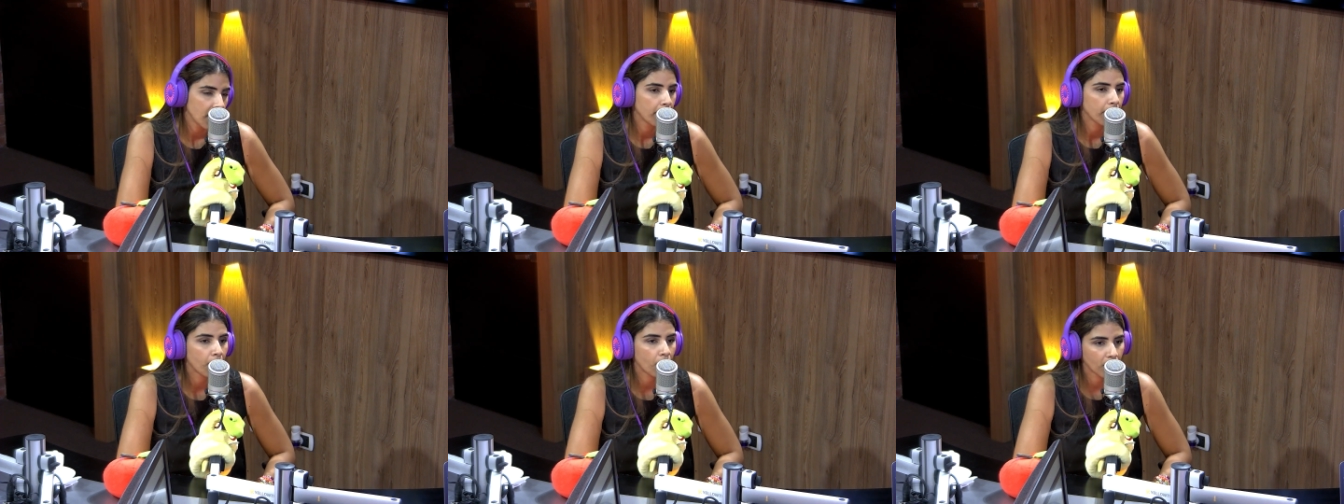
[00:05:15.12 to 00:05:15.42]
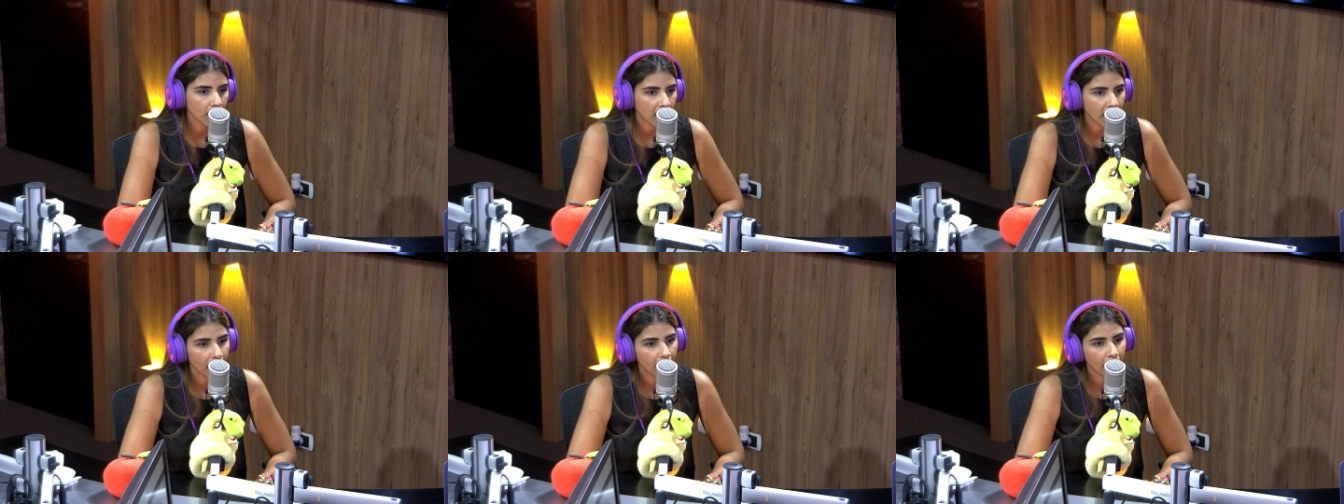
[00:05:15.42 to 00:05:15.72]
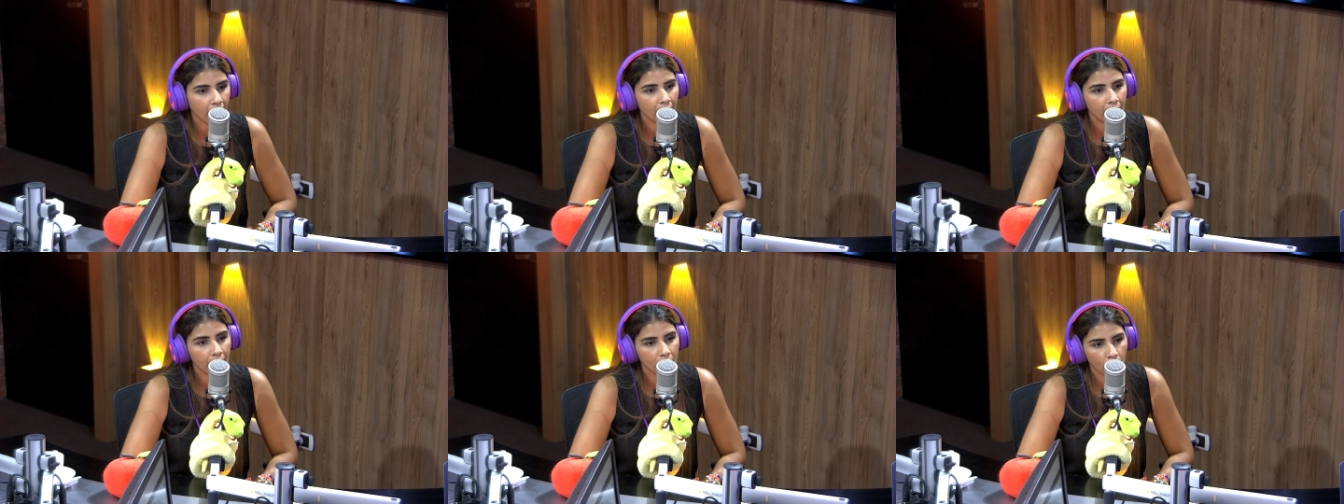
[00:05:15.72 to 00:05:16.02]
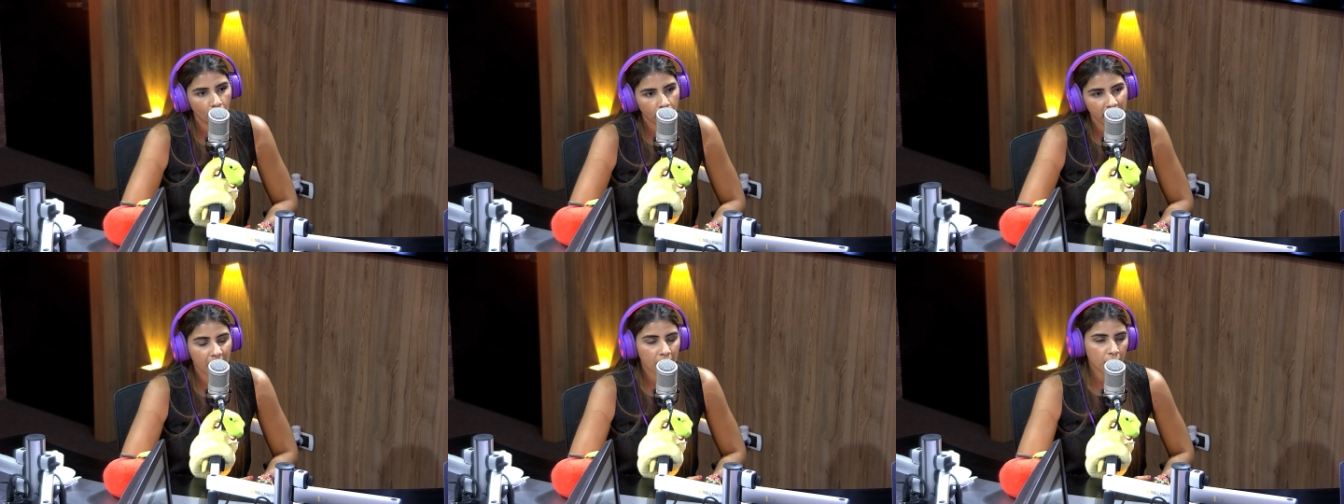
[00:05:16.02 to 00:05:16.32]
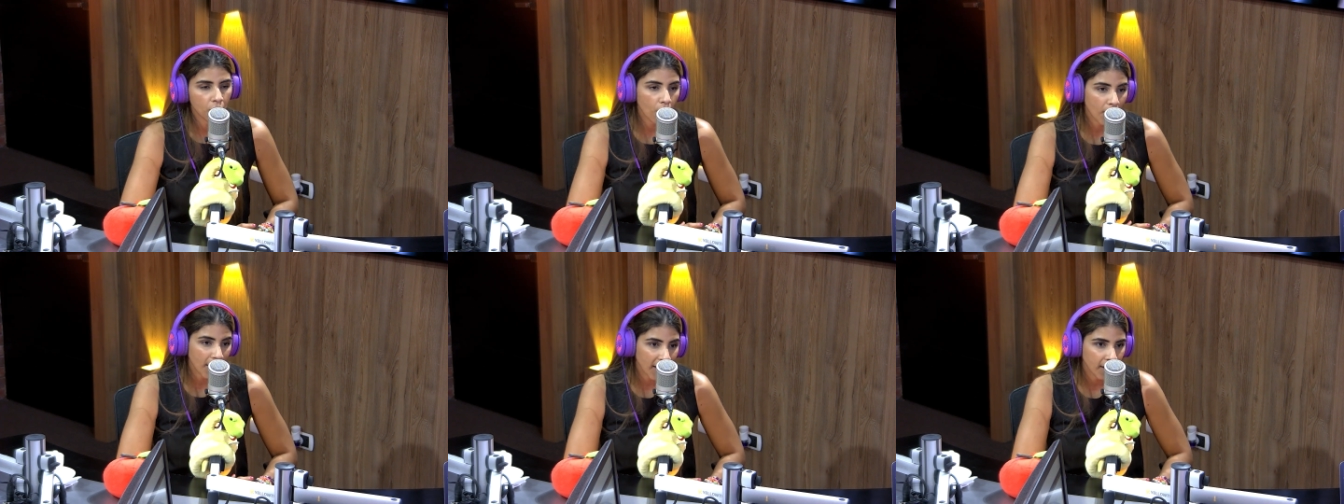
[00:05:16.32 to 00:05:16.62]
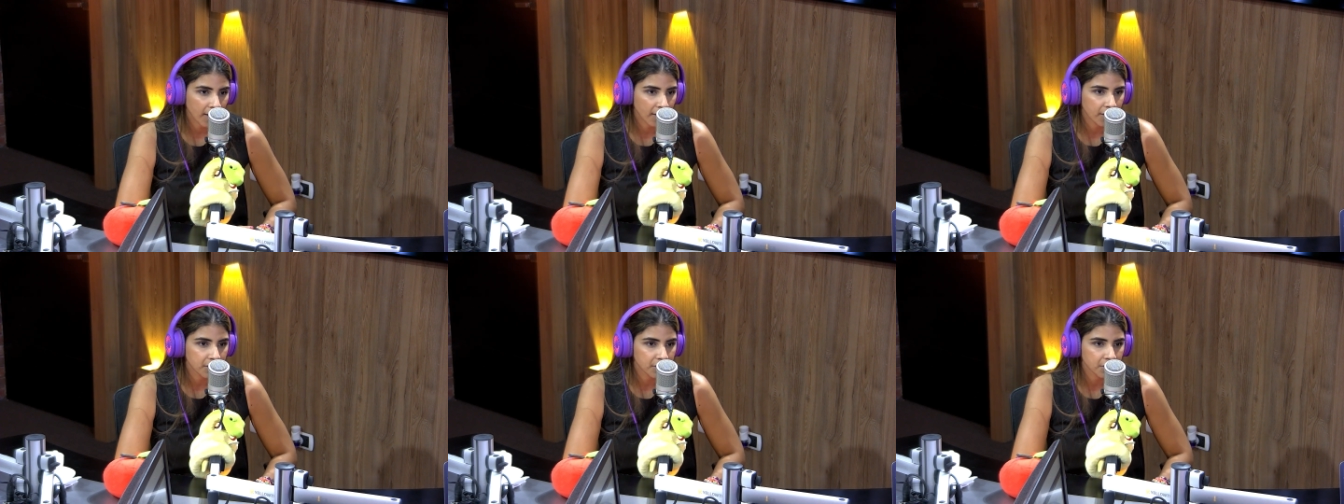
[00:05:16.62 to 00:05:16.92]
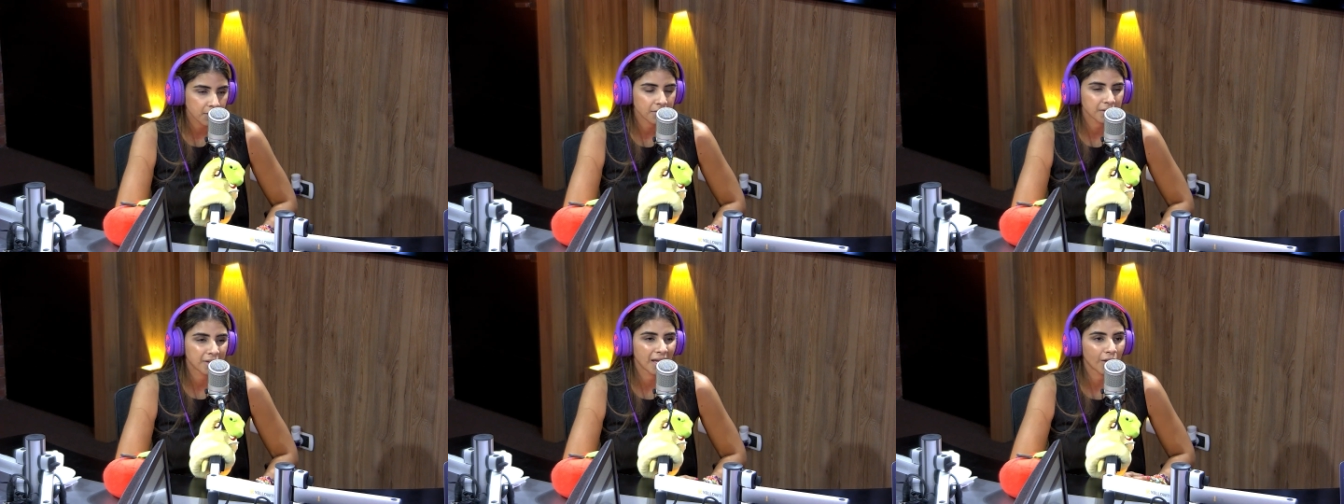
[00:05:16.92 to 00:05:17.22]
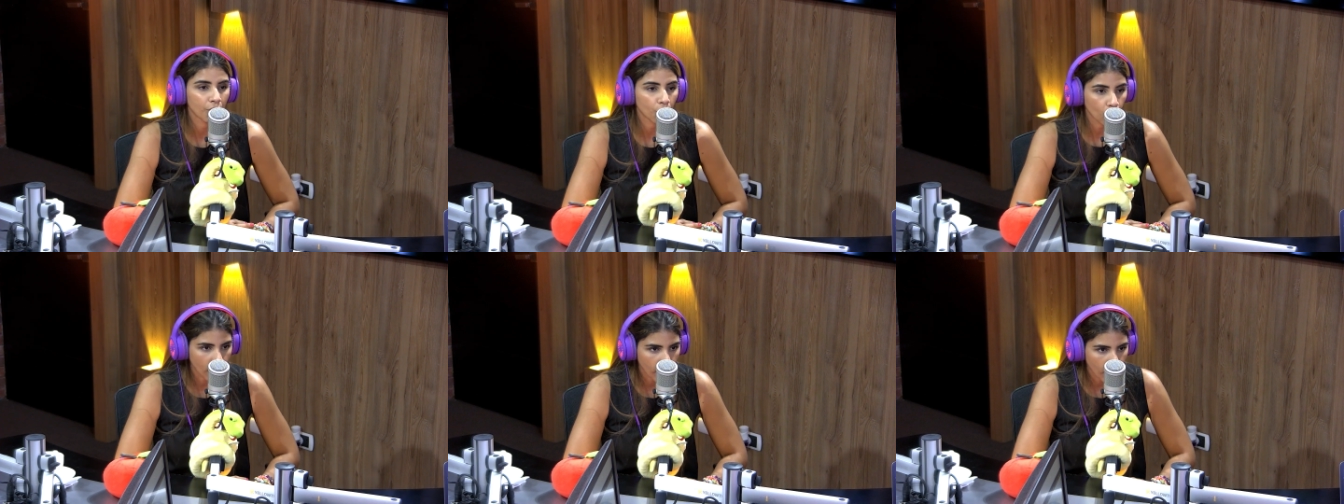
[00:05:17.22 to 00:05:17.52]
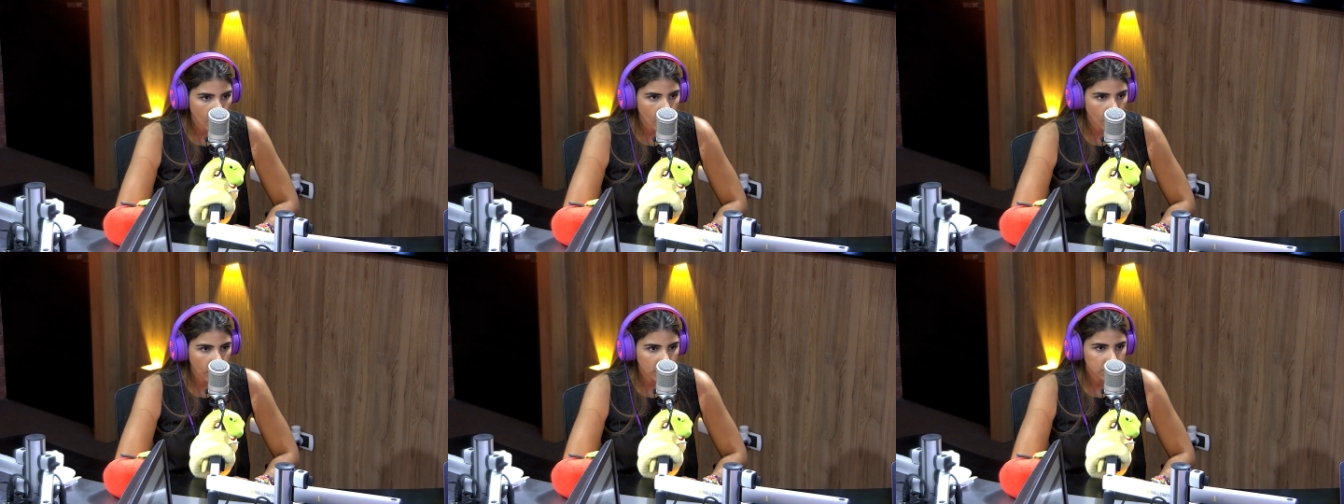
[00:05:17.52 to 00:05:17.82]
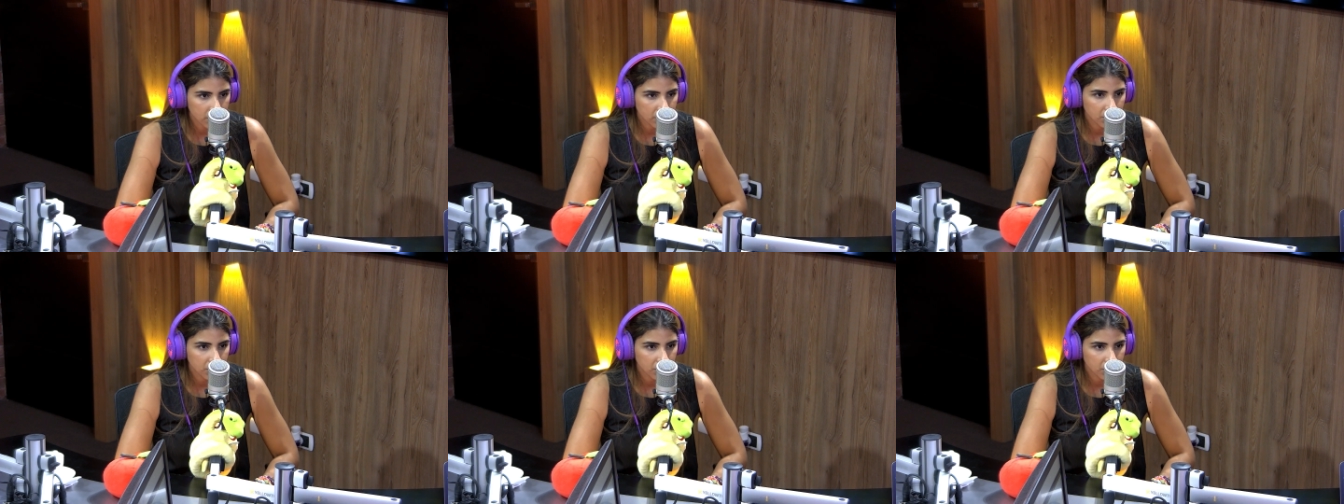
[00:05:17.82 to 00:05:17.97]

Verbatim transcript: porque el gobierno X se robó